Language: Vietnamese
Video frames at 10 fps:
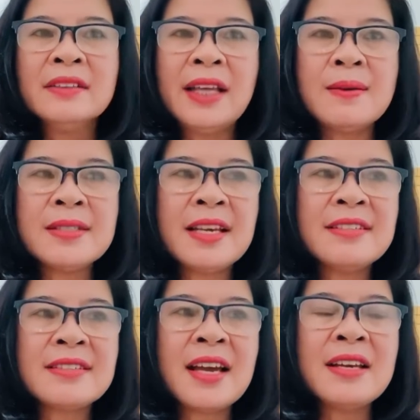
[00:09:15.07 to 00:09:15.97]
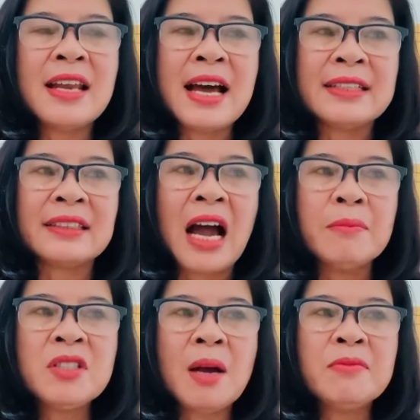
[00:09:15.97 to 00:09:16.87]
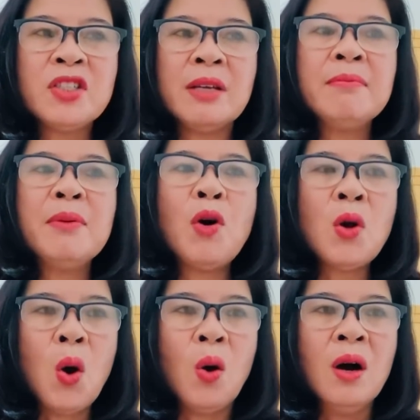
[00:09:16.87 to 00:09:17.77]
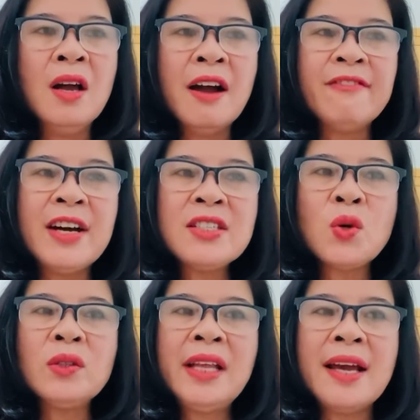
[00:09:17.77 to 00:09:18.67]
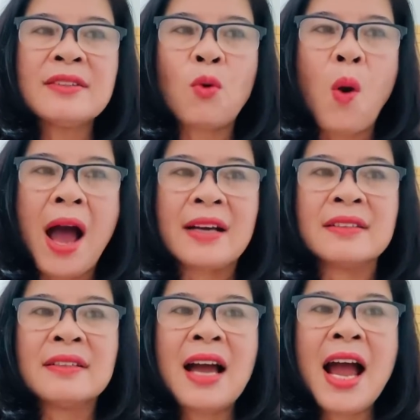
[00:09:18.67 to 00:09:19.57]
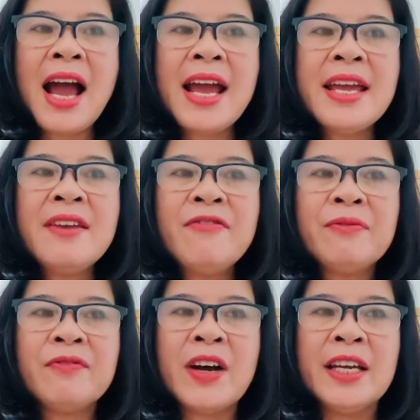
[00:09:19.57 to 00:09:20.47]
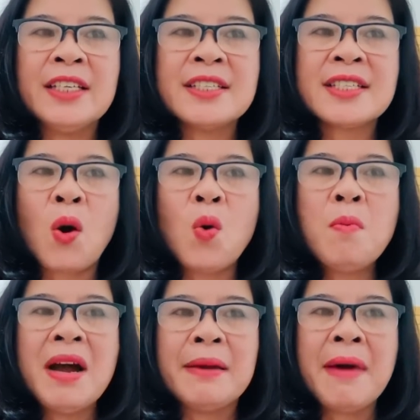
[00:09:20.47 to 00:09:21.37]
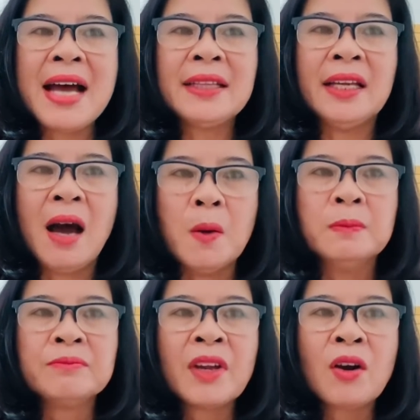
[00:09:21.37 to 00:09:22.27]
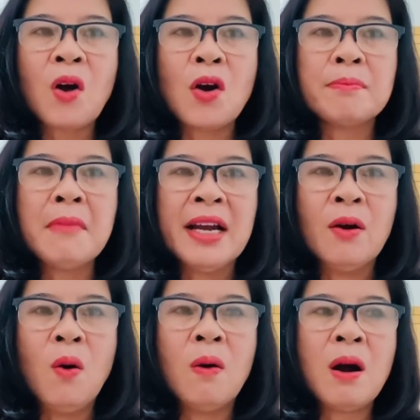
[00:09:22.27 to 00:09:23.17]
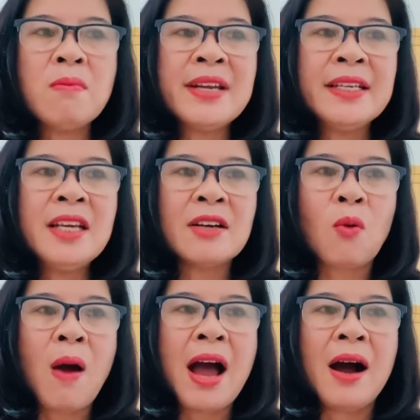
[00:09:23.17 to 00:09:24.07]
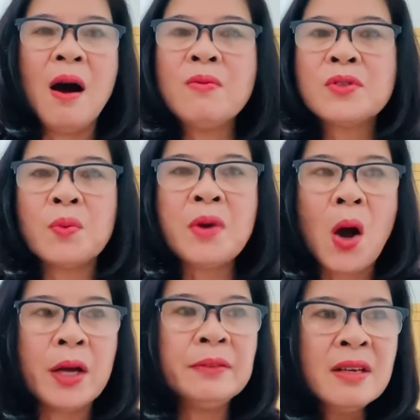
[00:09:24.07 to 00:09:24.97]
theo danh sách là 891 hộ với số tiền khoảng 2,673 tỷ đồng, còn 7 hộ không đến nhận quà, ông Dũng nói.